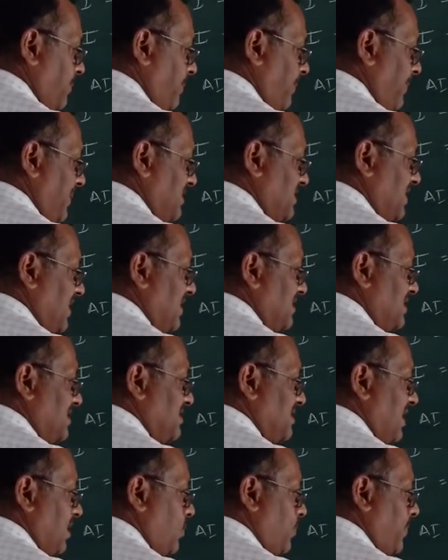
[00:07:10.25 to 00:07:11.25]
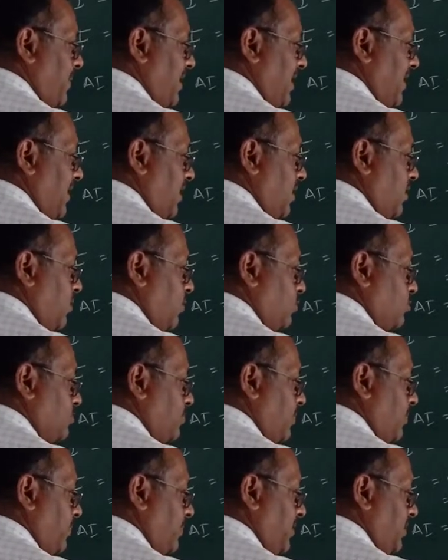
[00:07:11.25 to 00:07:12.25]
पचास हजार रुपये आ गया ग्रॉस
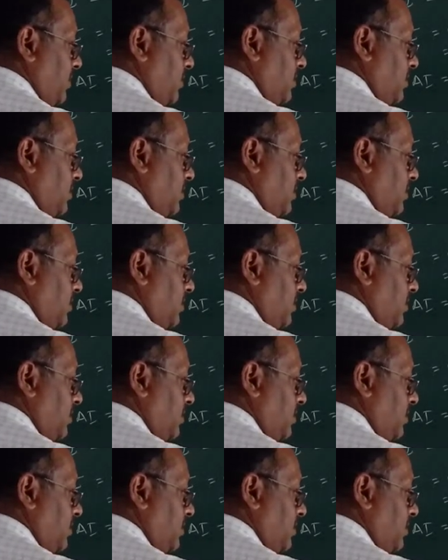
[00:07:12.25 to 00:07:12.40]
प्रॉफिट